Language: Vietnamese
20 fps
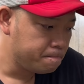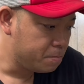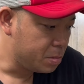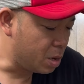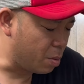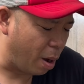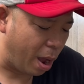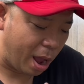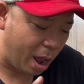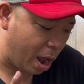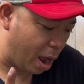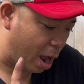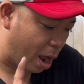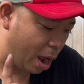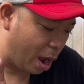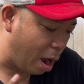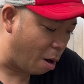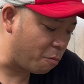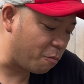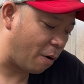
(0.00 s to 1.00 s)
nhưng
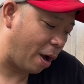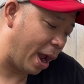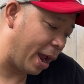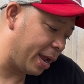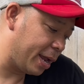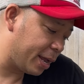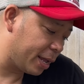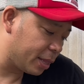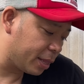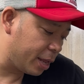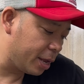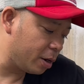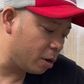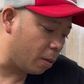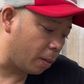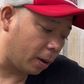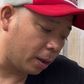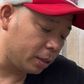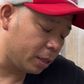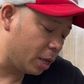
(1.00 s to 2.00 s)
mà không phải cái tiếng đó
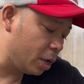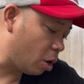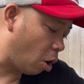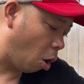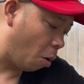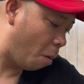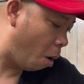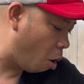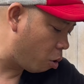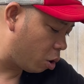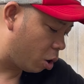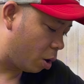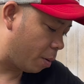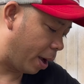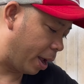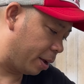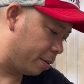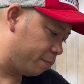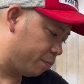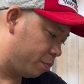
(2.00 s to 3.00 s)
là cái tiếng cò bố rồi các
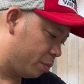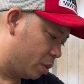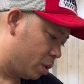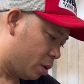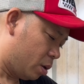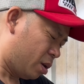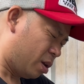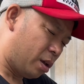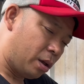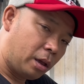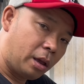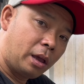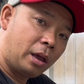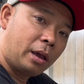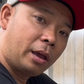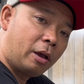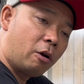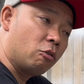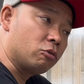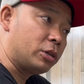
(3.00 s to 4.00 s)
bạn
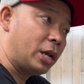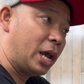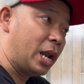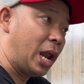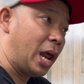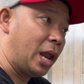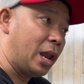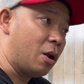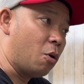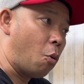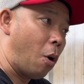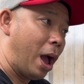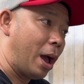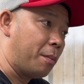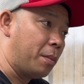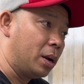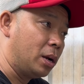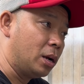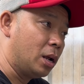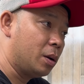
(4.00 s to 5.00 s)
cái con xe này nó
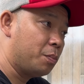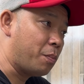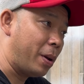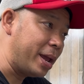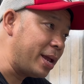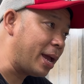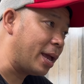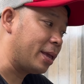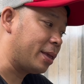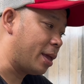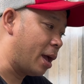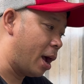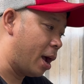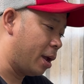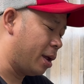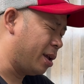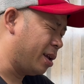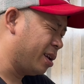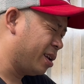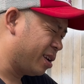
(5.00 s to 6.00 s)
quằn mình hết mấy ngày
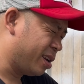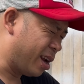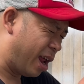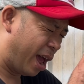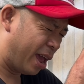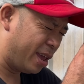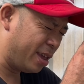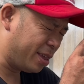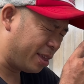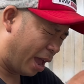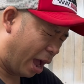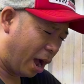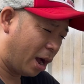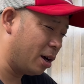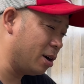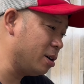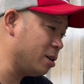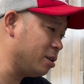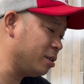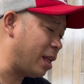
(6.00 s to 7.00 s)
trời để
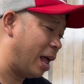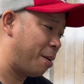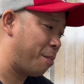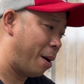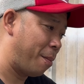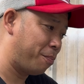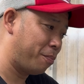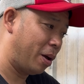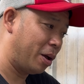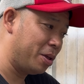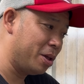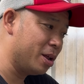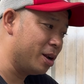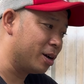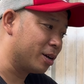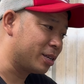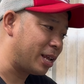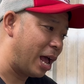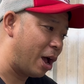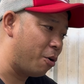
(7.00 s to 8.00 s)
chở thằng mập ở dưới
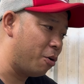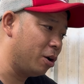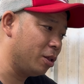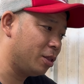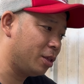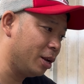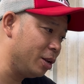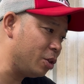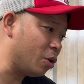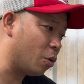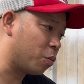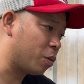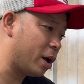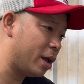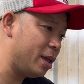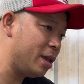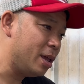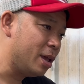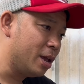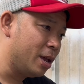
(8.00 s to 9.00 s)
đằng sau hết 90 kg
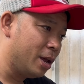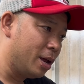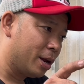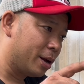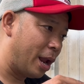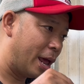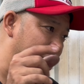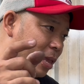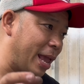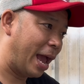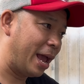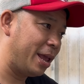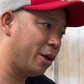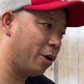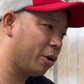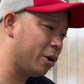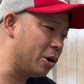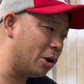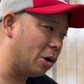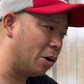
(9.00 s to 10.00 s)
để chạy vô
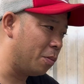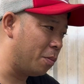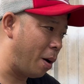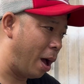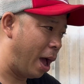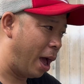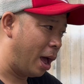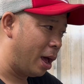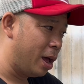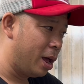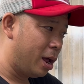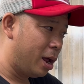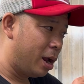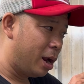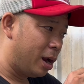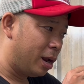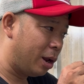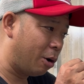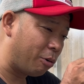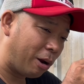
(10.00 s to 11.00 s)
cái đường mà
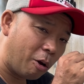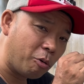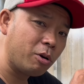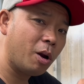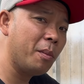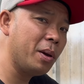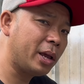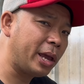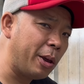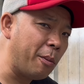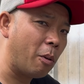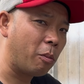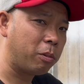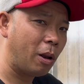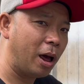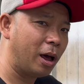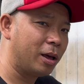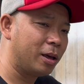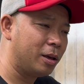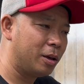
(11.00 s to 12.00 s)
lâu lâu nó mới kêu một
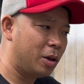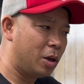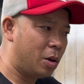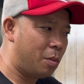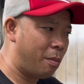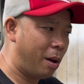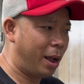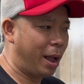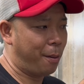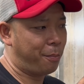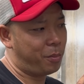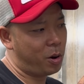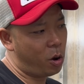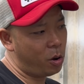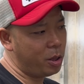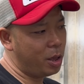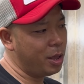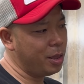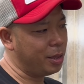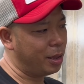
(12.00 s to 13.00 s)
lần mà gặp đối
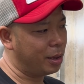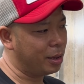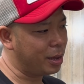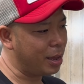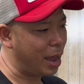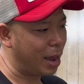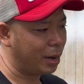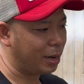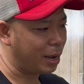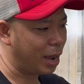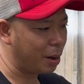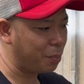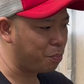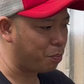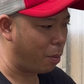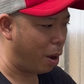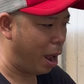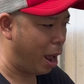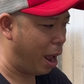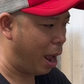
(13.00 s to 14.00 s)
với những cái anh khách
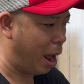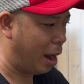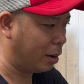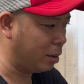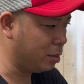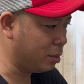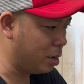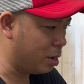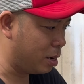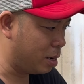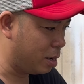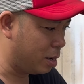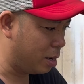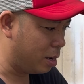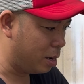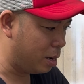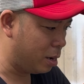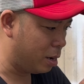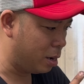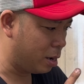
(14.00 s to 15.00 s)
mà ảnh
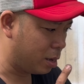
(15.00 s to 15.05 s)
ờ,